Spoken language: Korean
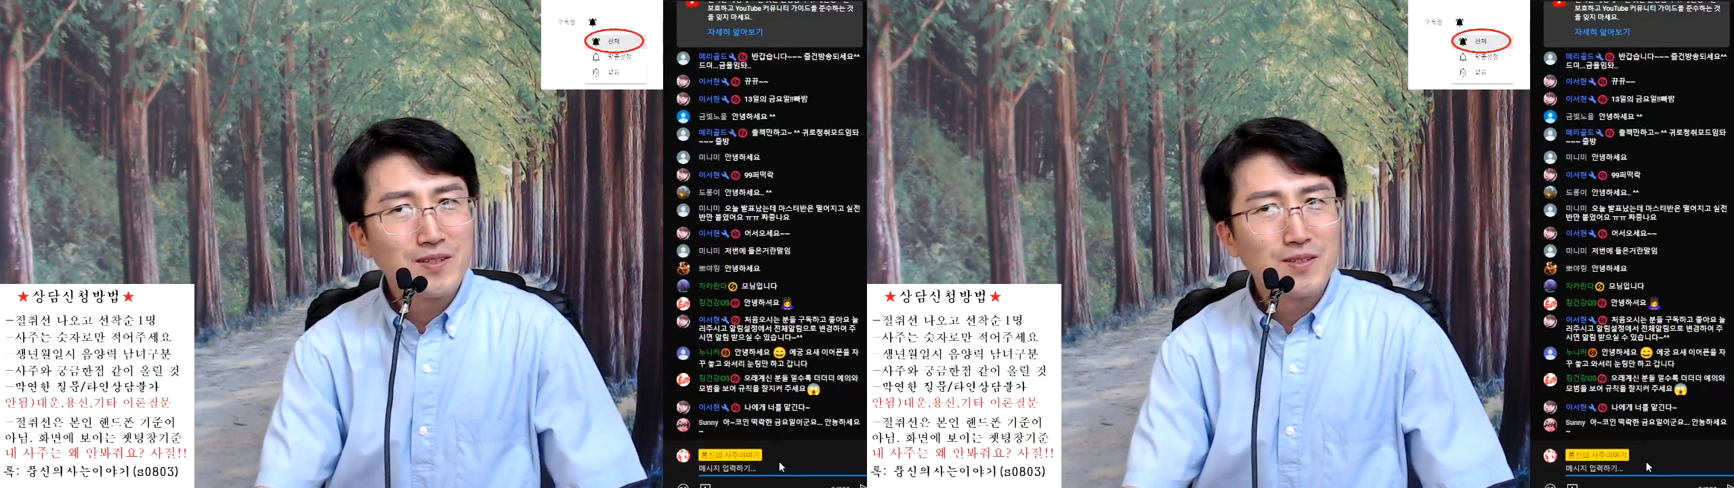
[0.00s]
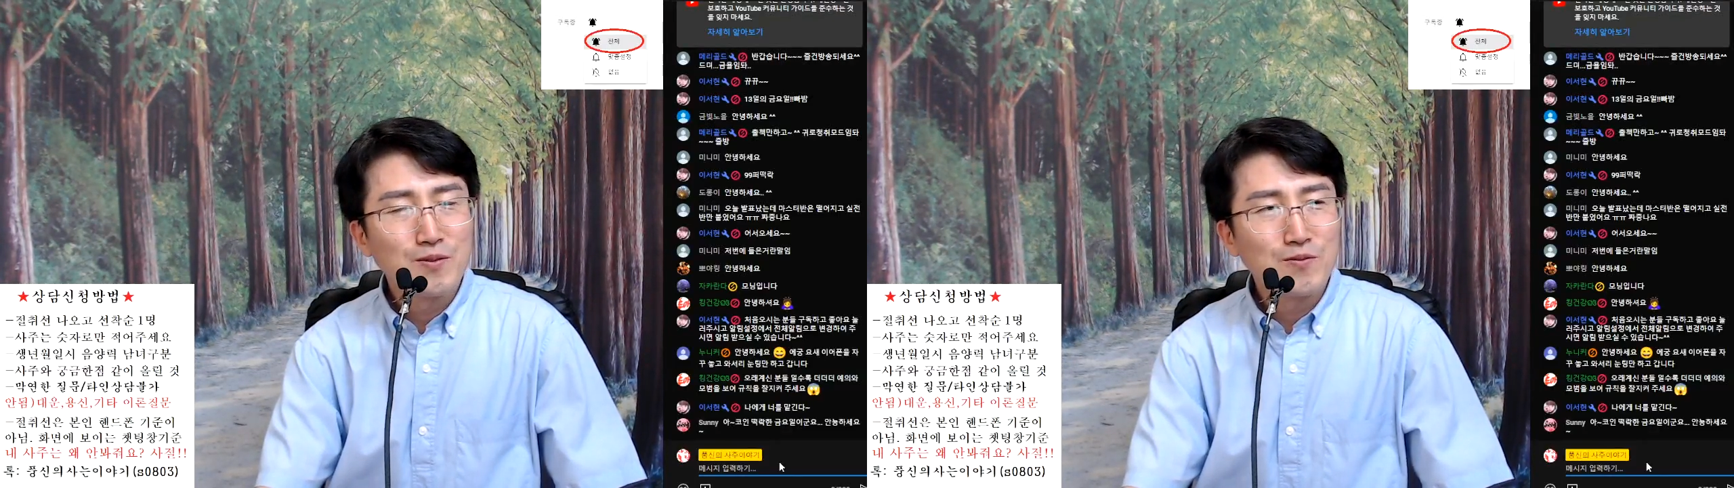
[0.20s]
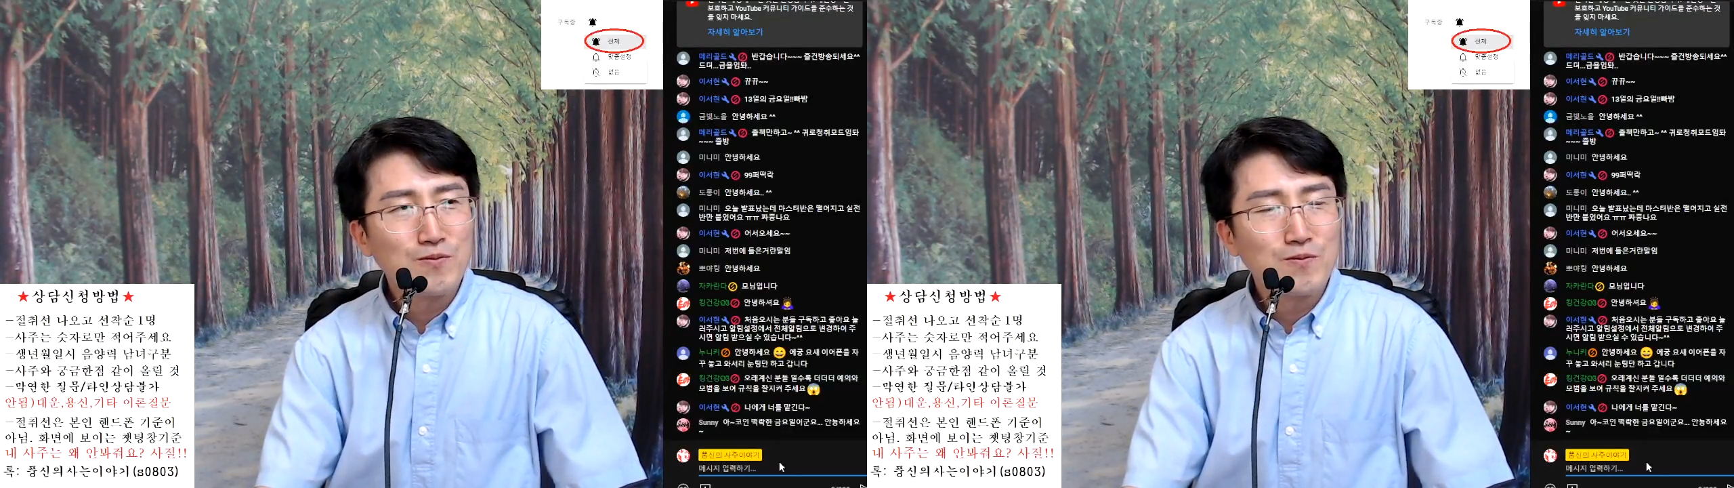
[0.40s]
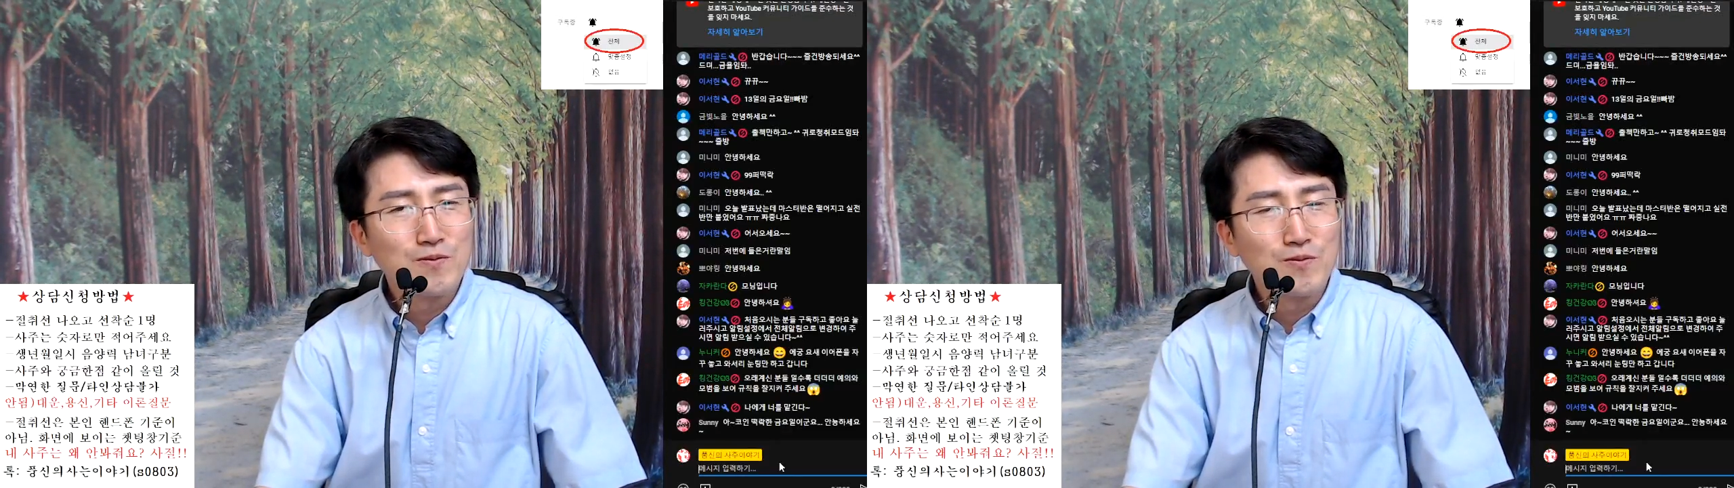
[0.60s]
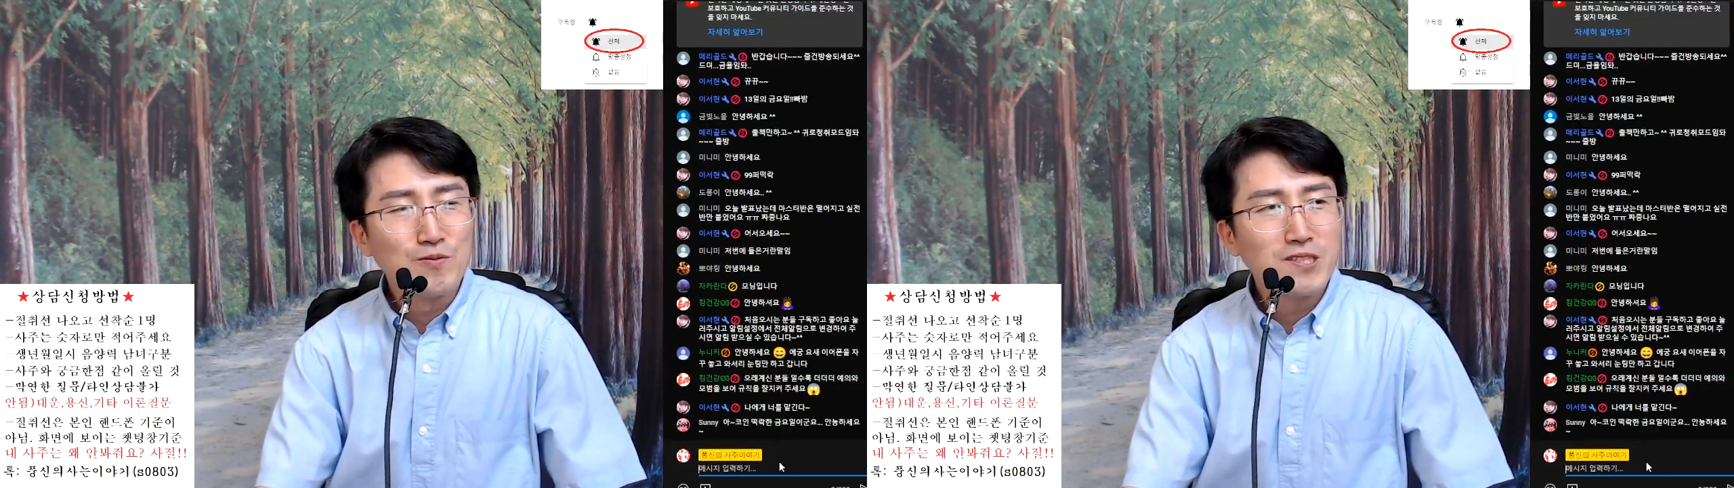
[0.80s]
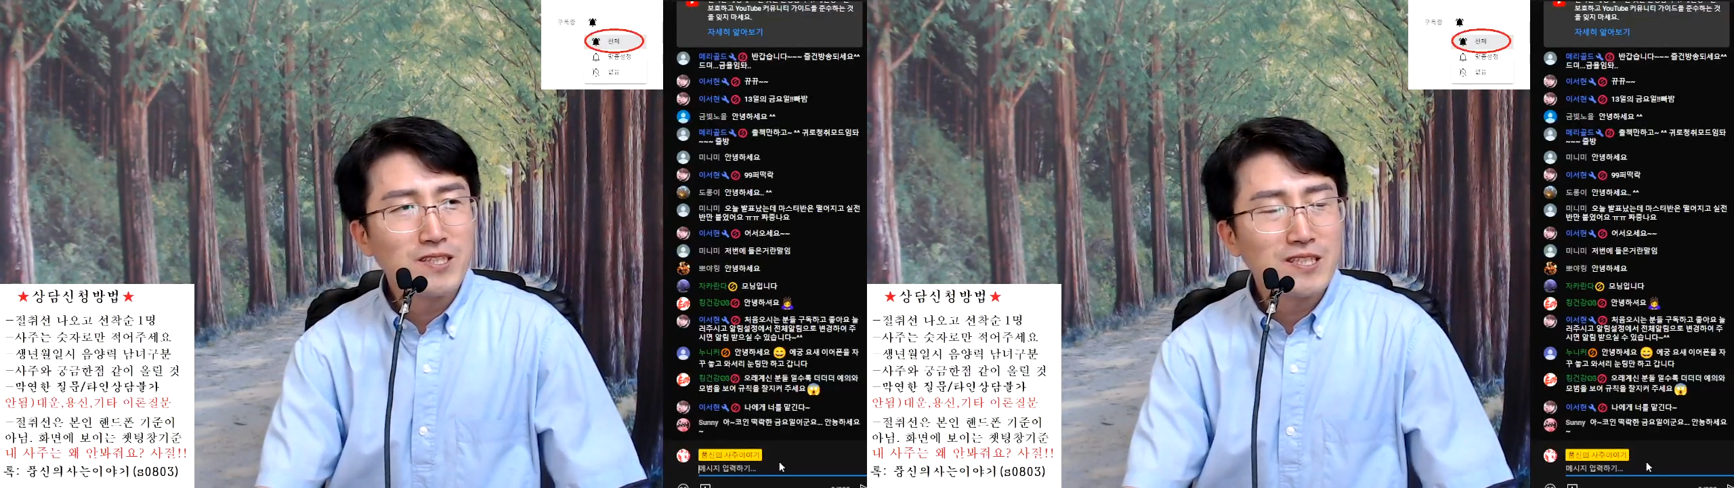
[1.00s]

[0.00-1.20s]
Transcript: 저도 운전을